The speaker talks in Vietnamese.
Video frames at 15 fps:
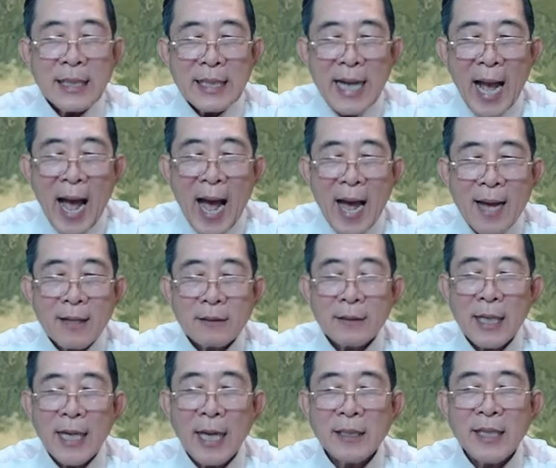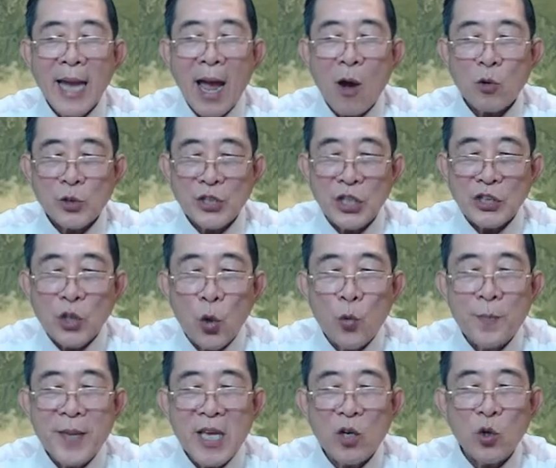gã đã đánh cao sự tu
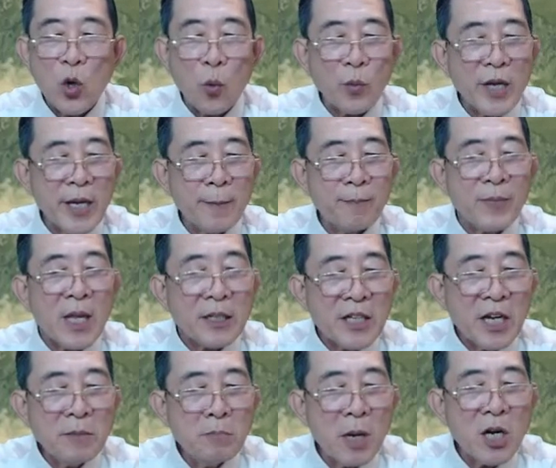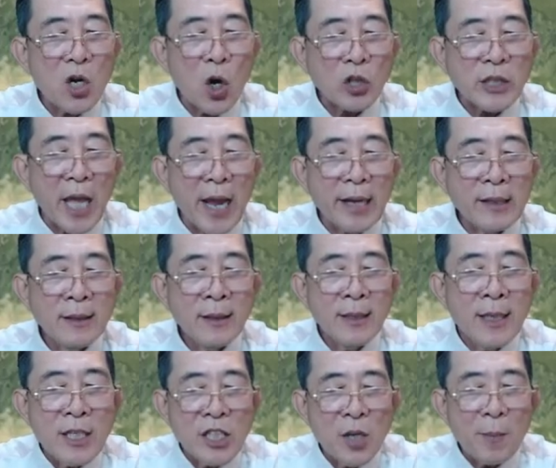vi của Lục Khiêm đến mức có thể,
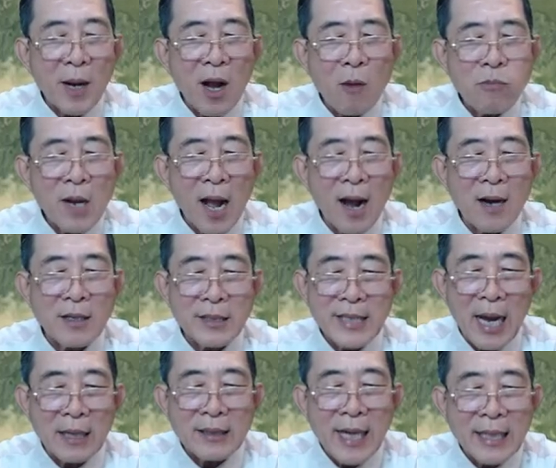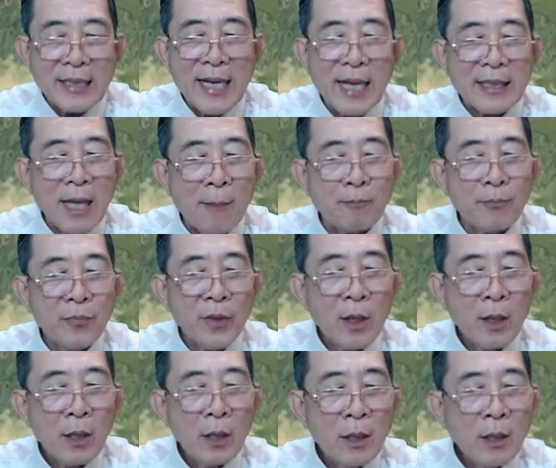nhưng mà không ngờ vẫn đánh giá thấp.
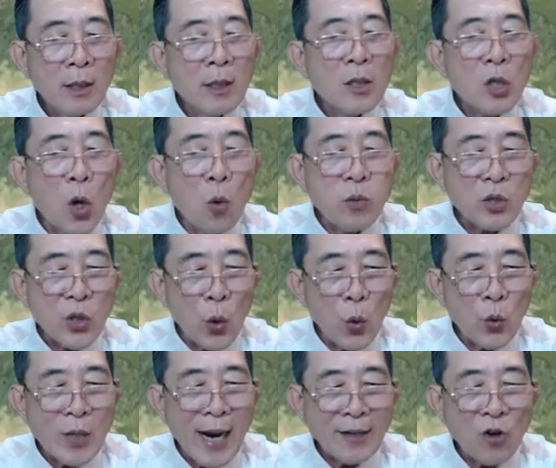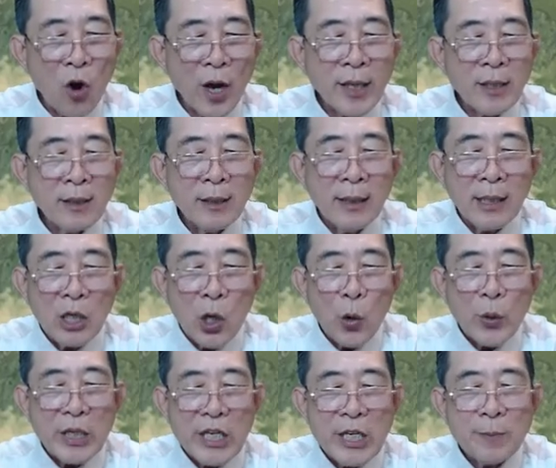Cung chủ đã nói,
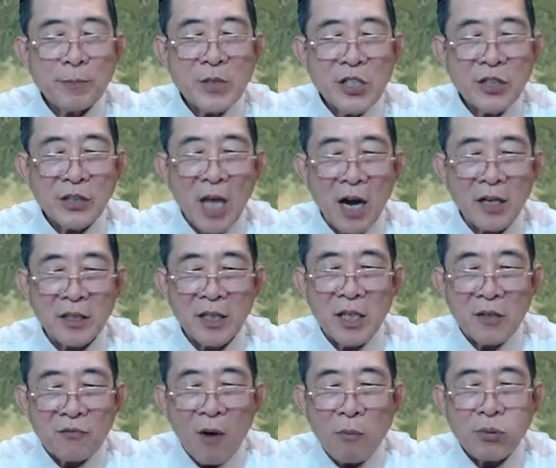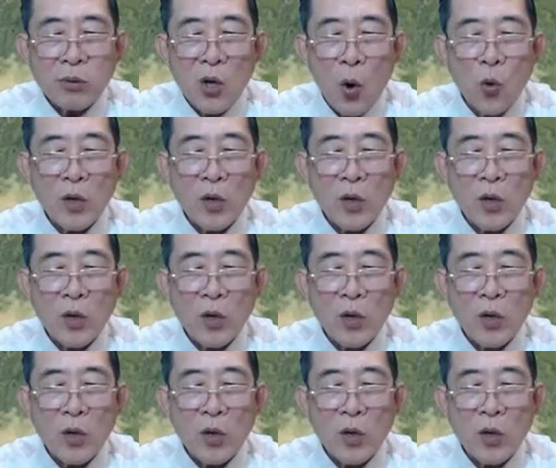lôi kiếp đương thời, phong đô